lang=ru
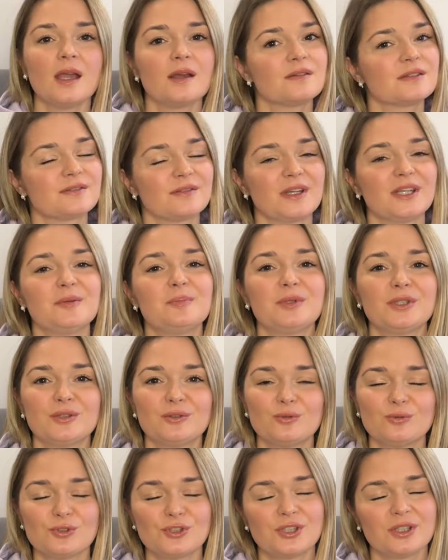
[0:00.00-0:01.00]
В своих
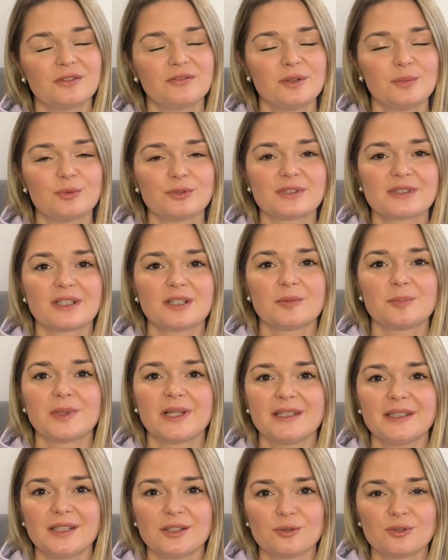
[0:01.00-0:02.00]
предыдущих выпусках
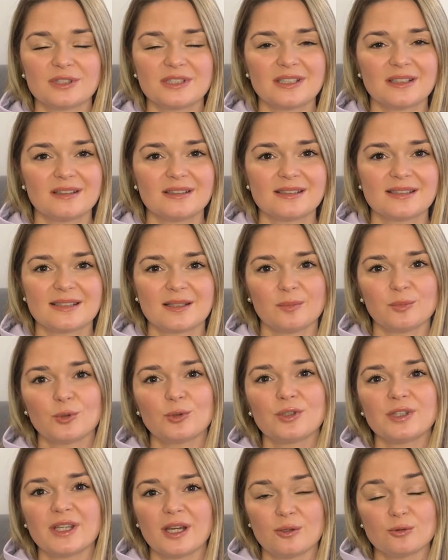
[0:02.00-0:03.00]
«Планирую, делай со
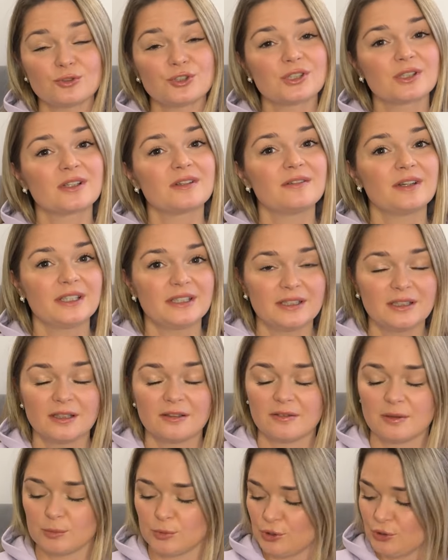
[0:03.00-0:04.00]
мной» я уже говорила
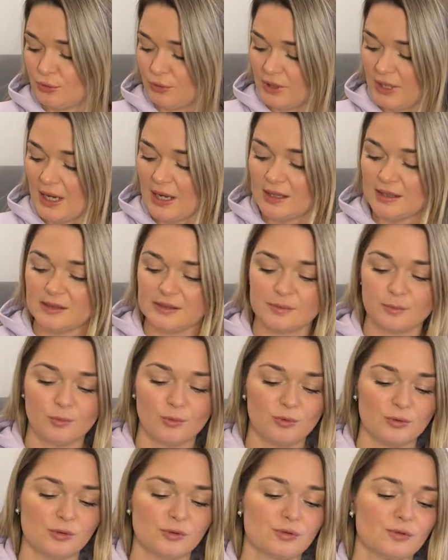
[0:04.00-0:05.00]
вам, что я
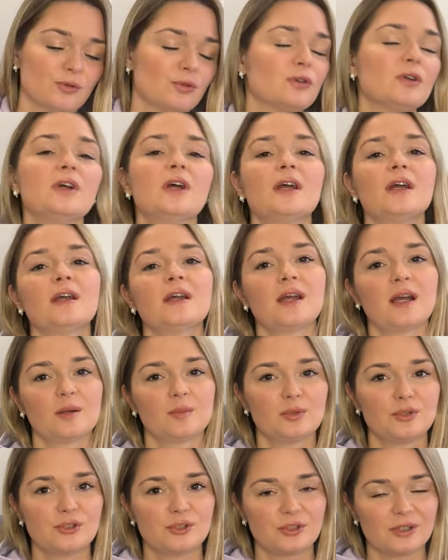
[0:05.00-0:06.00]
использую
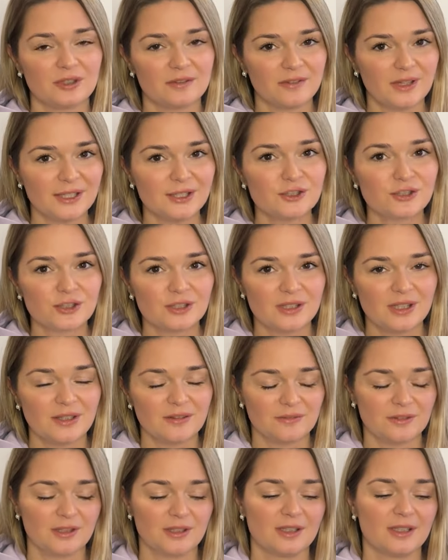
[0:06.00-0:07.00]
обычно два
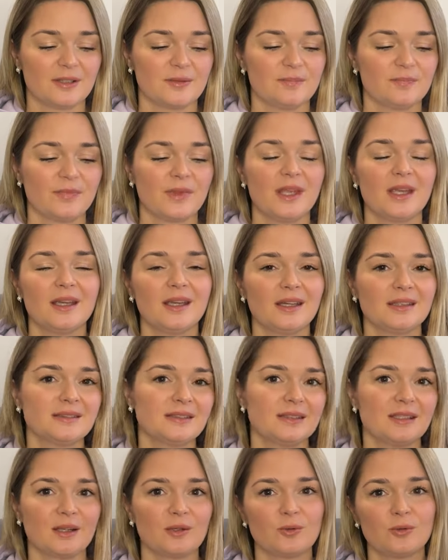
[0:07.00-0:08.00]
ежедневника.
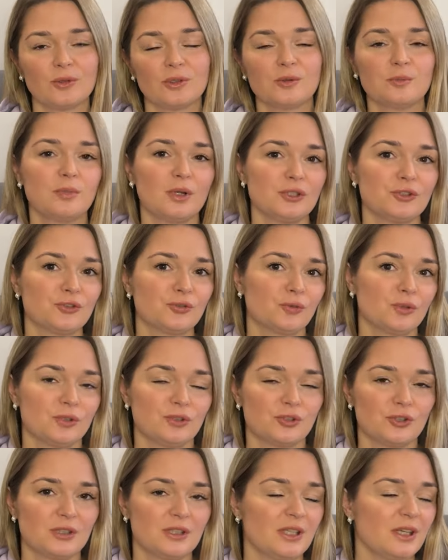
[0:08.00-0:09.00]
Это такой большой
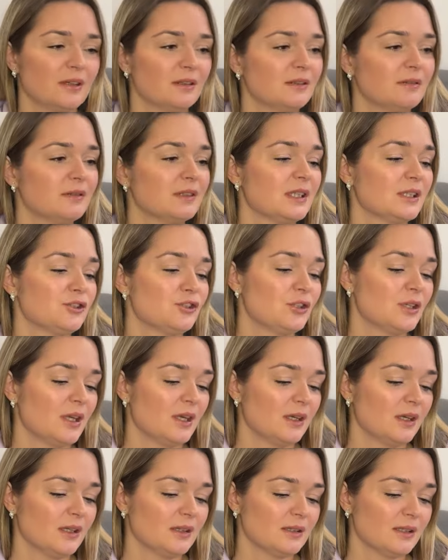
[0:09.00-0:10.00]
ежедневник,
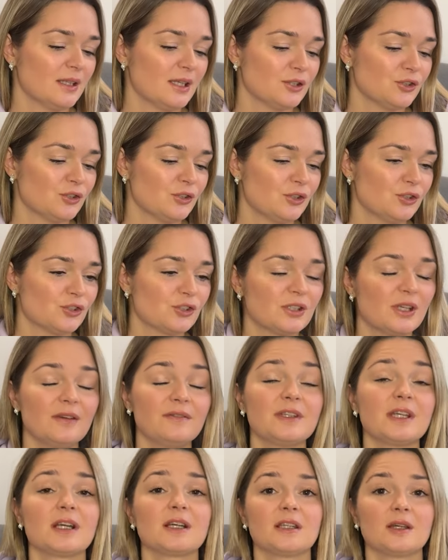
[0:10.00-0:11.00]
точнее, это даже не
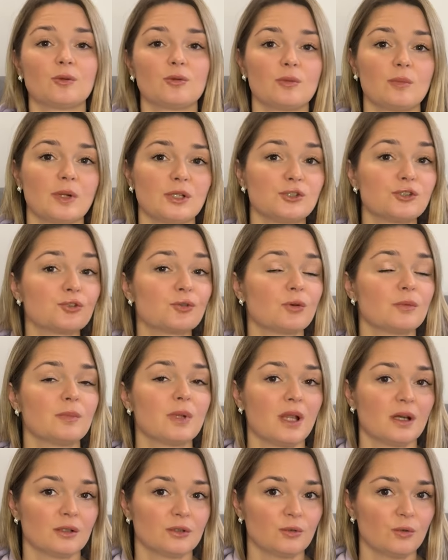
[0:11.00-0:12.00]
ежедневник, а такой большой
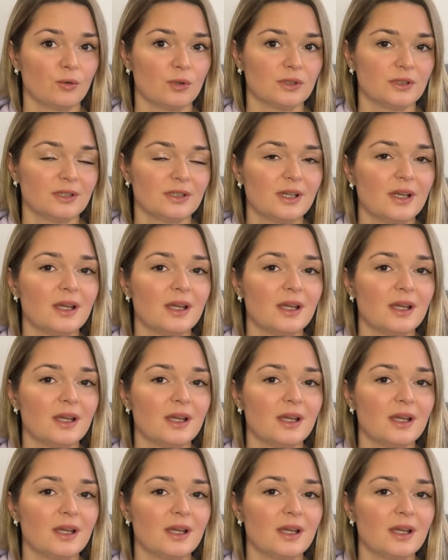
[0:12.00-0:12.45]
блокнот